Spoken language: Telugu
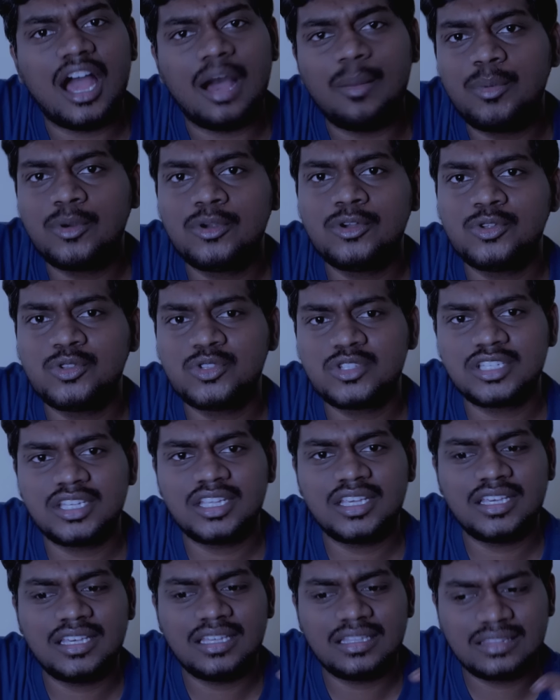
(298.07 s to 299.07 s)
అప్పటి
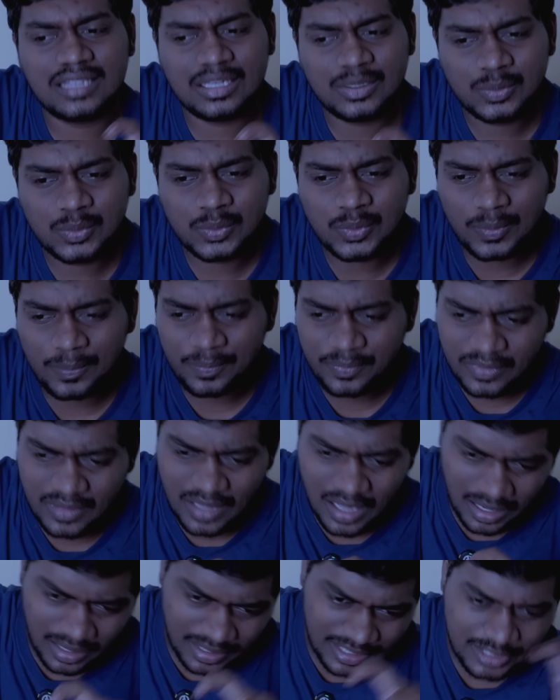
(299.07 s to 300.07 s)
నుంచి తను
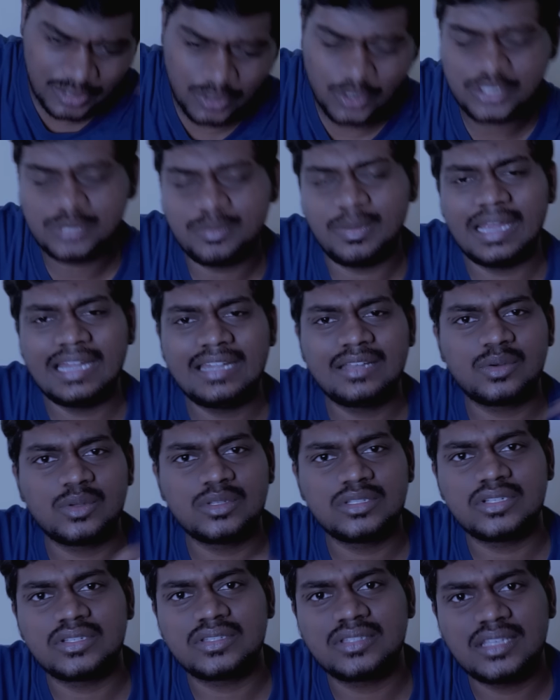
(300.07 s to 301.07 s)
ఆ ఇంట్లోంచి బయటకు
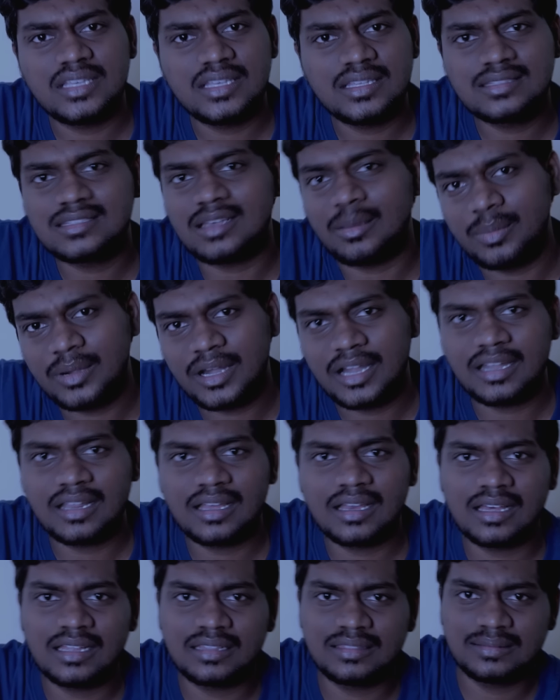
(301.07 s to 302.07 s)
వచ్చేసి
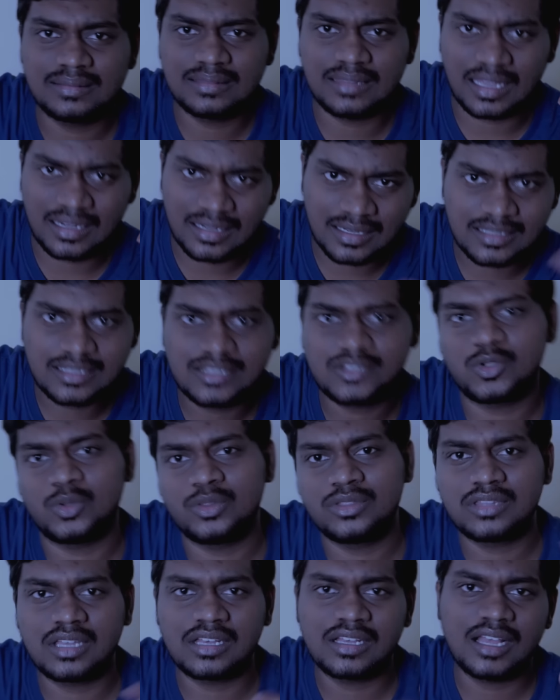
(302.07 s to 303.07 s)
సపరేట్గా తన
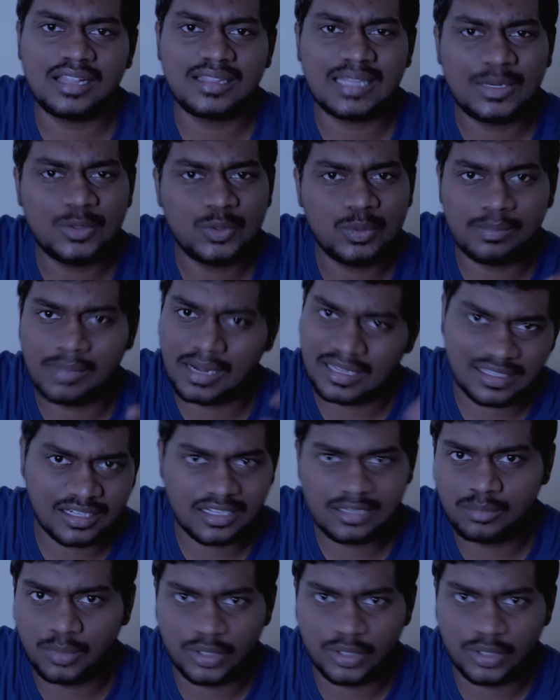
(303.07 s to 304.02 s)
సొంతంగా తను బ్రతకడం